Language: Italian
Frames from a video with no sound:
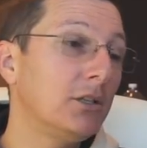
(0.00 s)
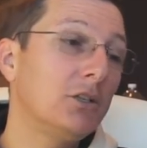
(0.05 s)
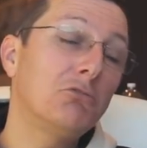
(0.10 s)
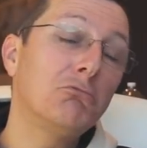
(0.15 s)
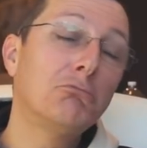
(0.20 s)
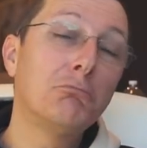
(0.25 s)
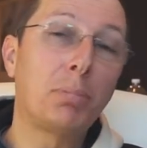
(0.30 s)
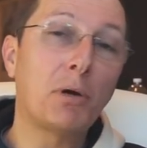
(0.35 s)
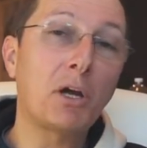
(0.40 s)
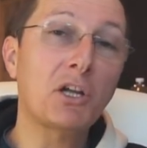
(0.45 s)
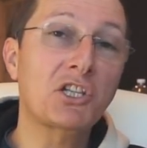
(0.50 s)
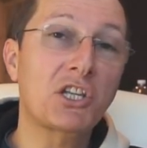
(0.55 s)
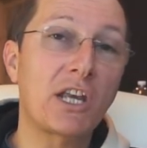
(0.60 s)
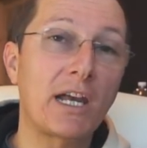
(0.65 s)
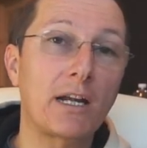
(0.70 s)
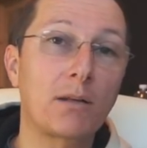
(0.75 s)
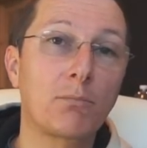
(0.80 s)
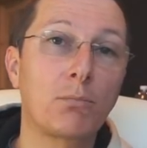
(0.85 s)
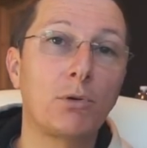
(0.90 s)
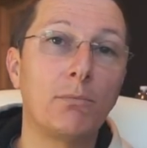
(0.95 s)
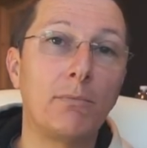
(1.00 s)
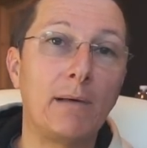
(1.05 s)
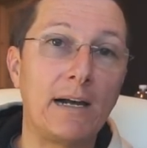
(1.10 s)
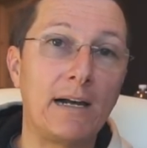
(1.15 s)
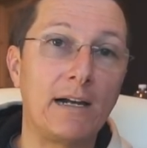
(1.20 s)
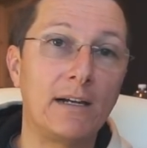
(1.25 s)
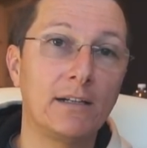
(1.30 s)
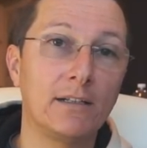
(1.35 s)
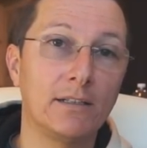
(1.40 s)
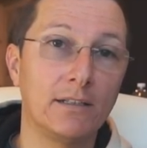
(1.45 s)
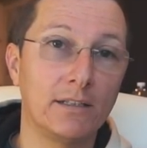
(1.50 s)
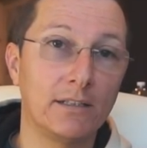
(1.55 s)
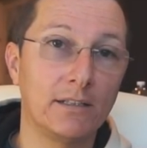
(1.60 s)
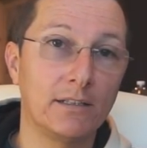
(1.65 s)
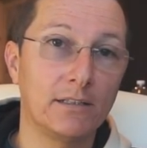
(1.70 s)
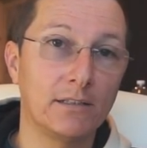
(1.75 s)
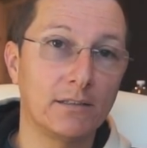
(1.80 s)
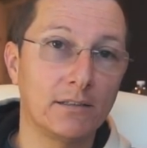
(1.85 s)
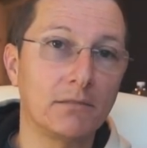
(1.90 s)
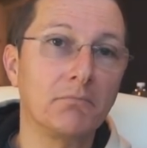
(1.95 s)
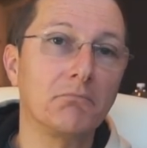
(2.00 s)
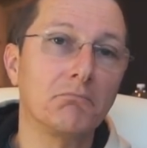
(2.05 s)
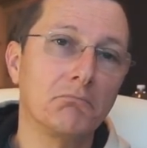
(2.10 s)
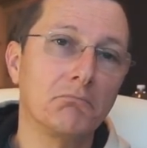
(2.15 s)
un po' acerbo ma eh,